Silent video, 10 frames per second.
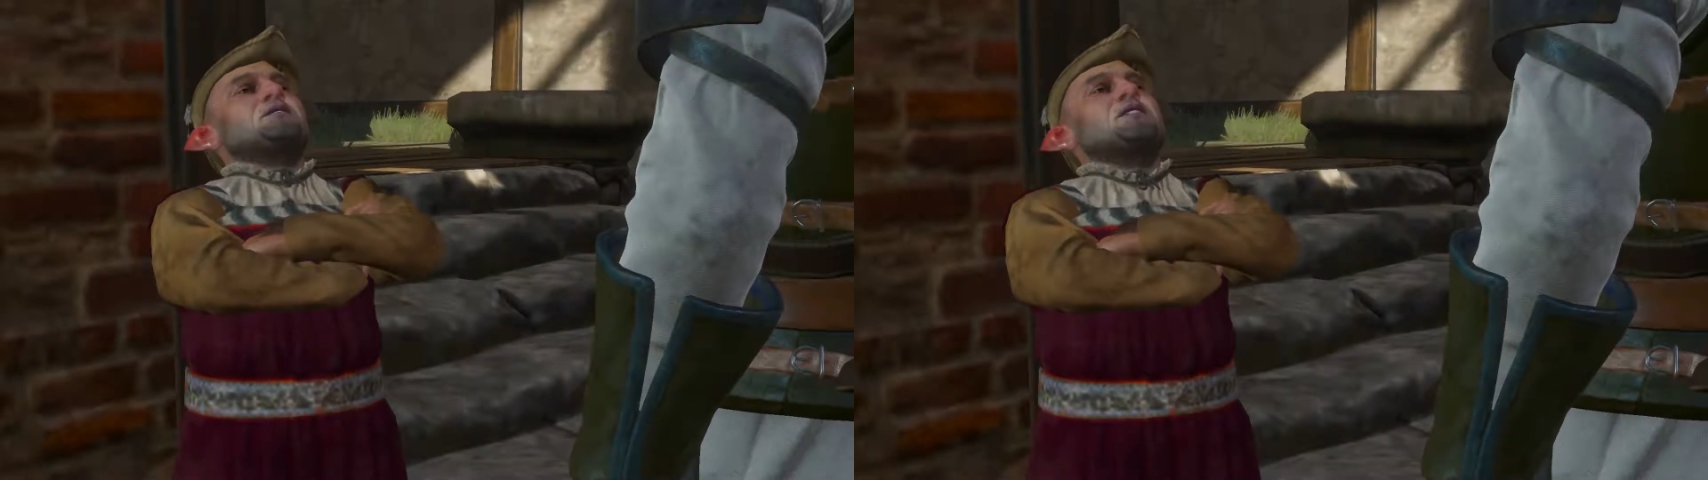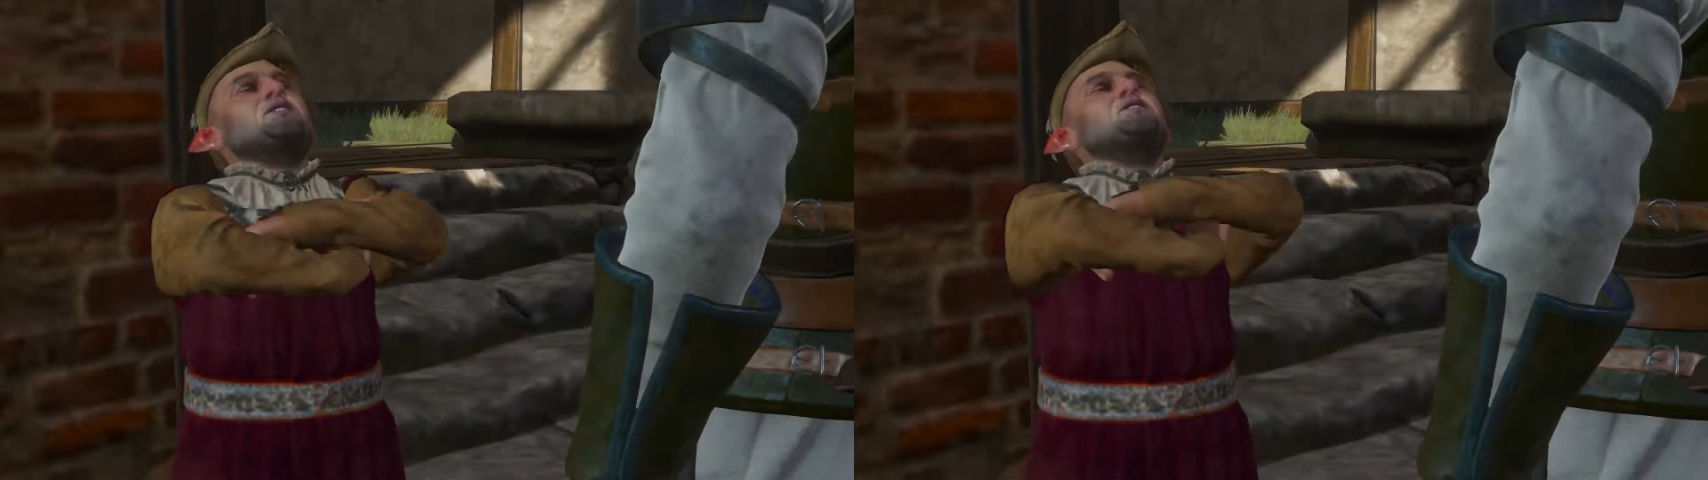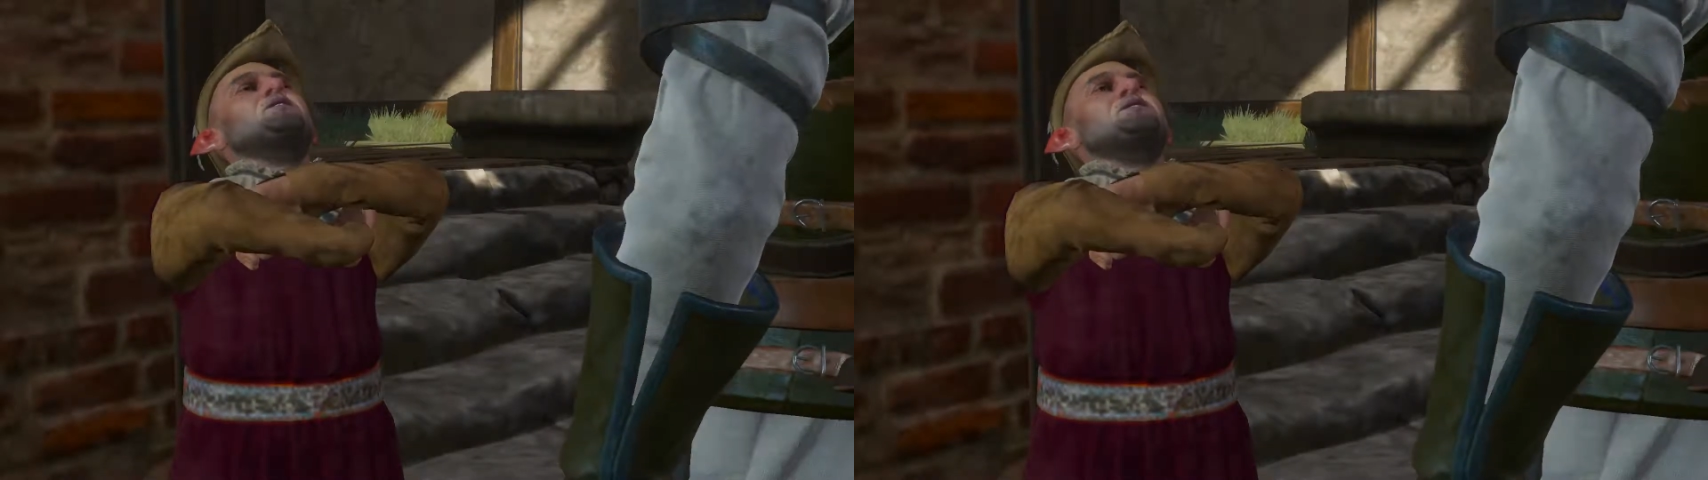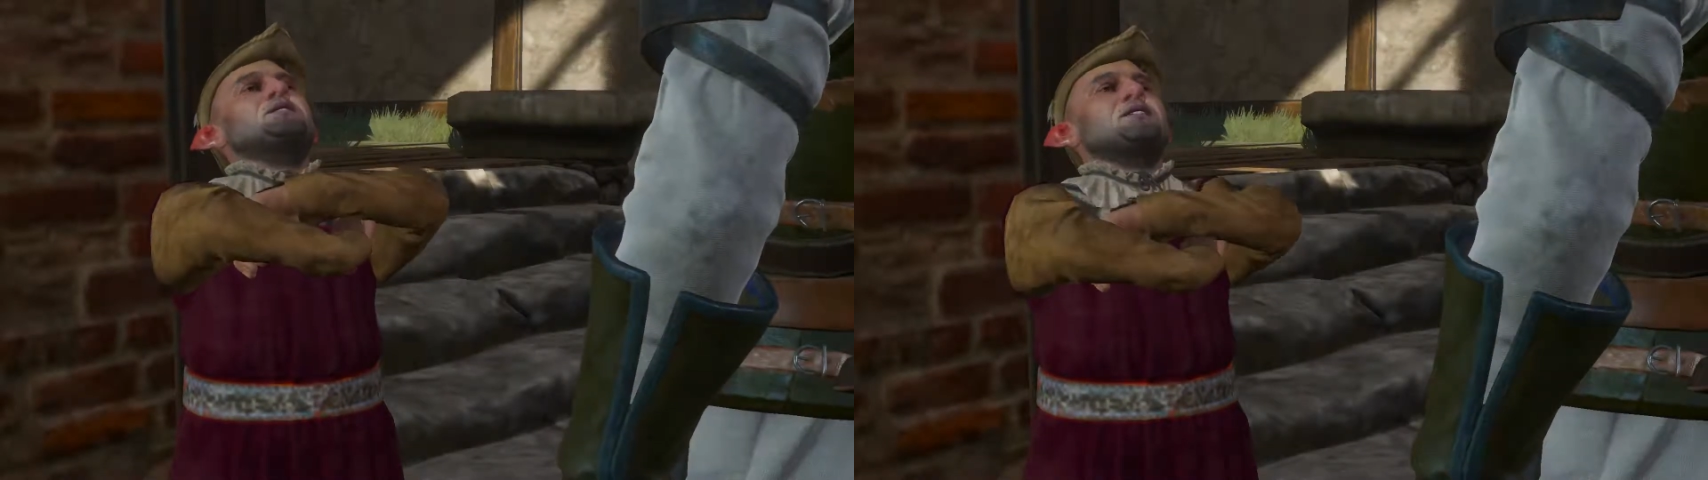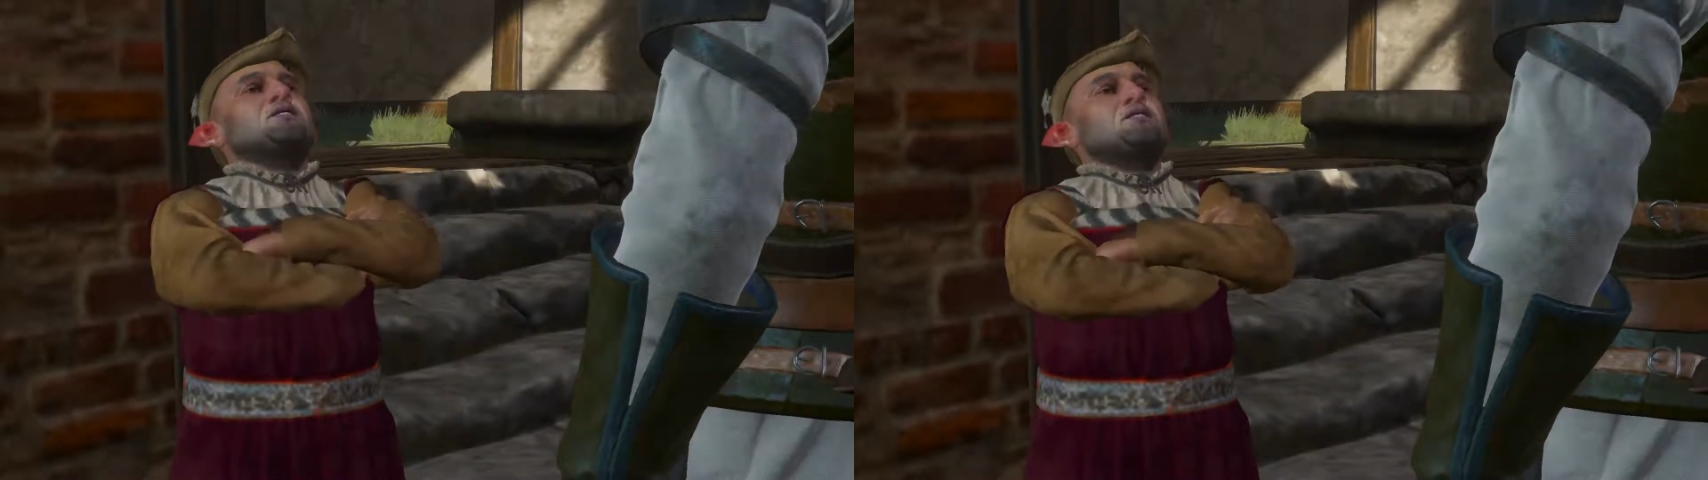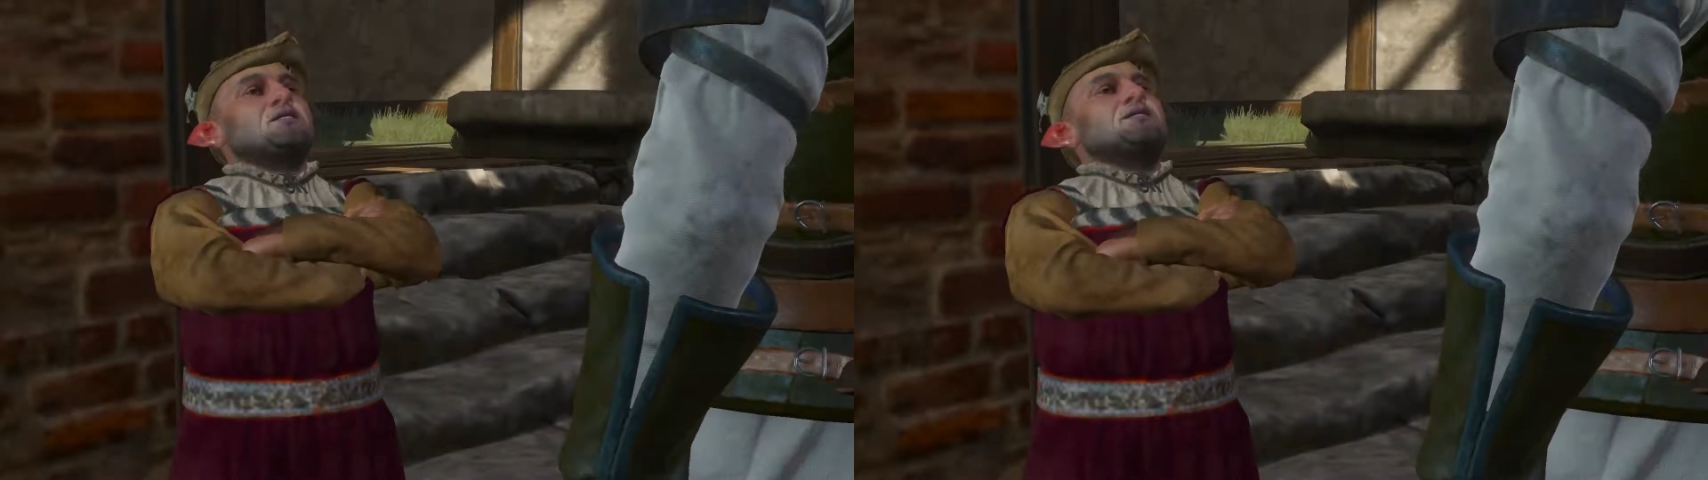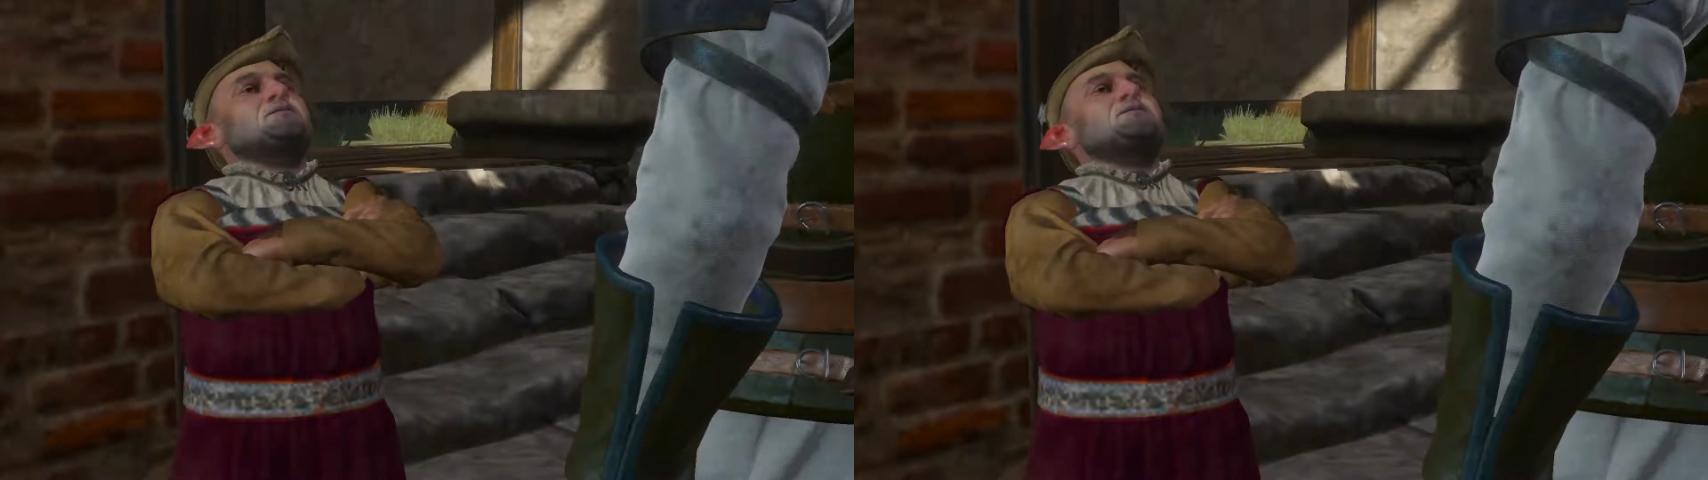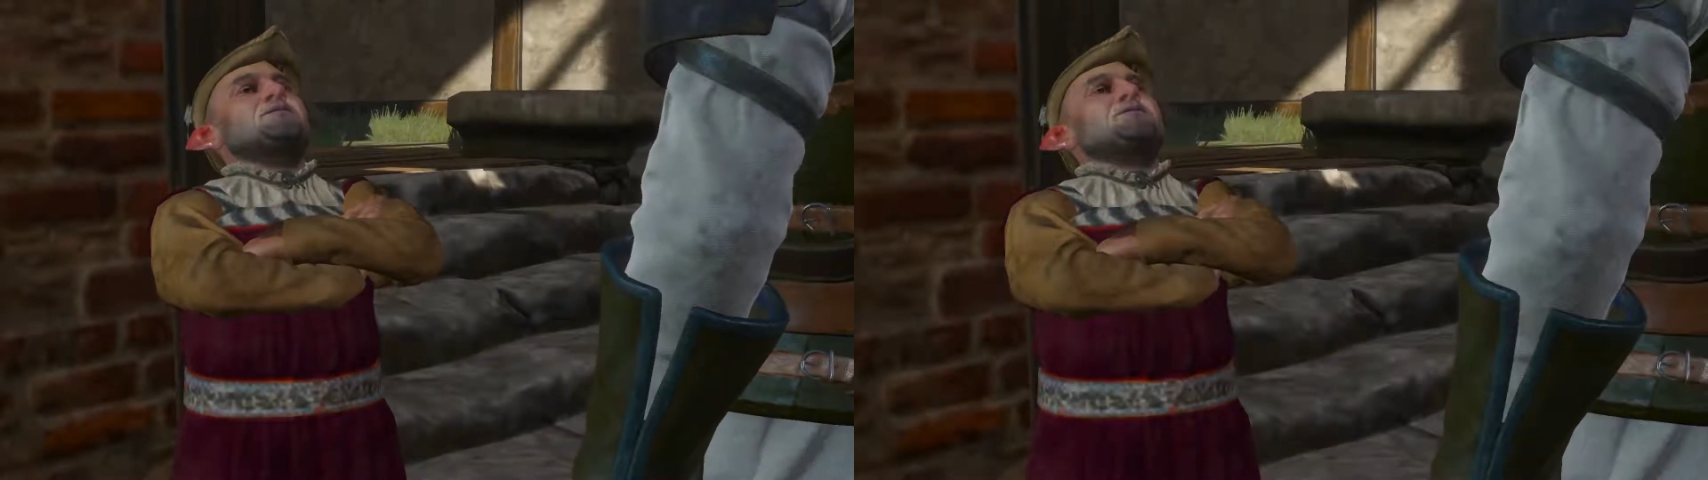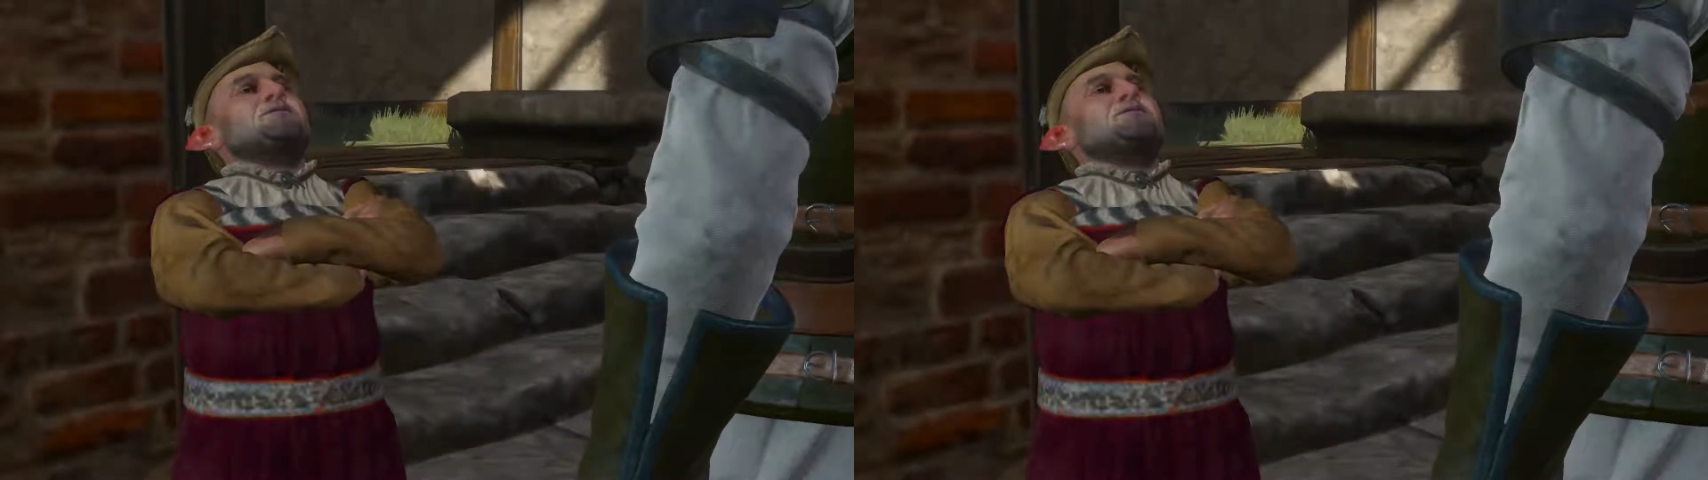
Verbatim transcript: в хорошие руки.